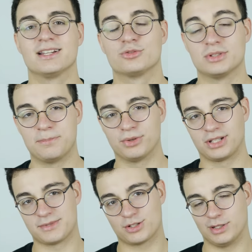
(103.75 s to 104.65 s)
które
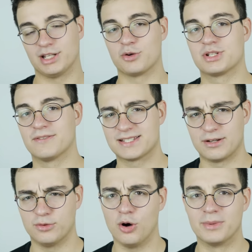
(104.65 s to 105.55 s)
potem składają się w
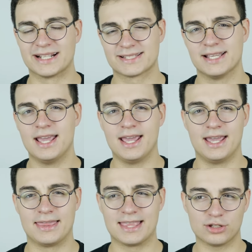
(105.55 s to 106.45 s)
cały obraz.
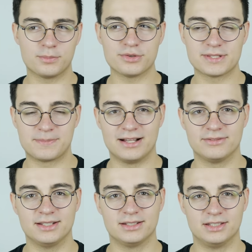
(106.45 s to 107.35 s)
E, na dobrą
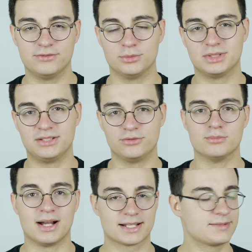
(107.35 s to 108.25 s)
sprawę Divum TV
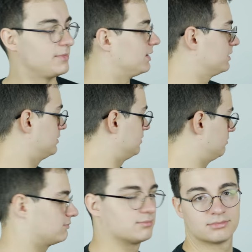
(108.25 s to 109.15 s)
Max ma
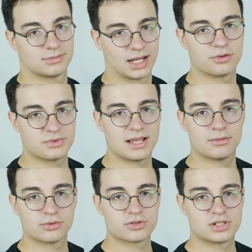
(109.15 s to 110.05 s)
taką
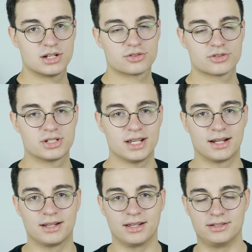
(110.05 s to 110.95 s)
samą rozdzielczość
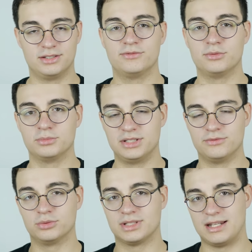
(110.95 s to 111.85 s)
jak e, Divum
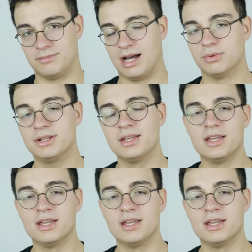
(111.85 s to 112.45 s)
TV ten mały,